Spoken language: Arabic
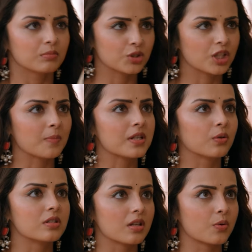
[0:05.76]
بدي
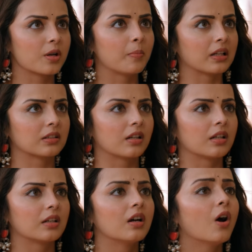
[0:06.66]
أحكي معك بموضوع
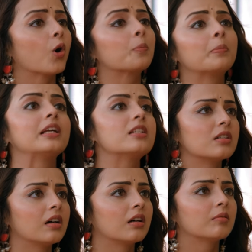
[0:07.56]
مهم
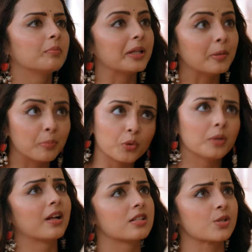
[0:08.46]
وبترجاك بدي إياك
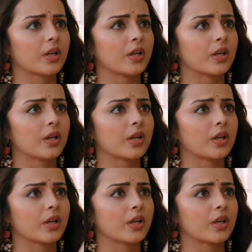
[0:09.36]
تسمعني